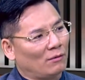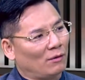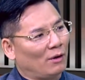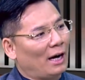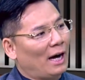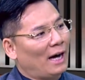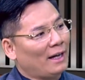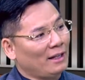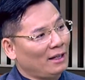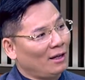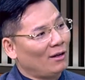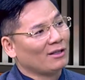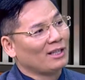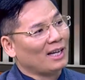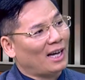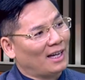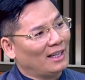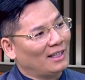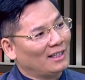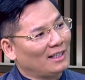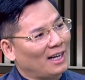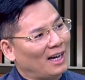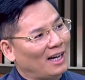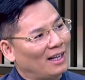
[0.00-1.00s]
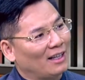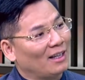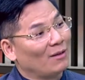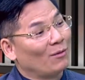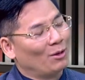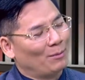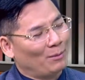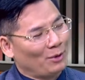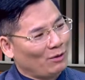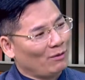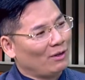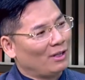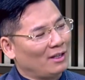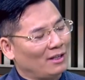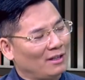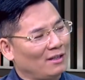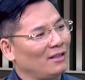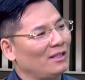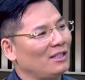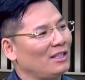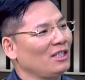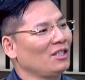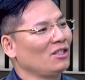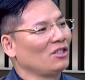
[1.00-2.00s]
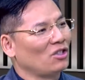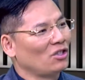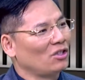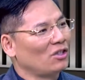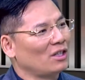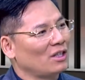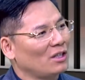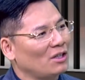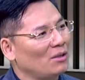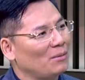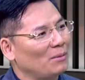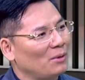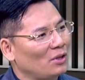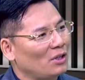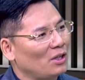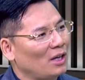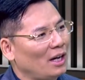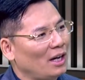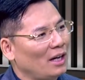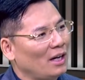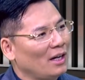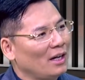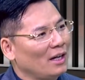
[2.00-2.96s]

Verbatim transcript: 我还得要查一下。那我们算的是净值，对不对？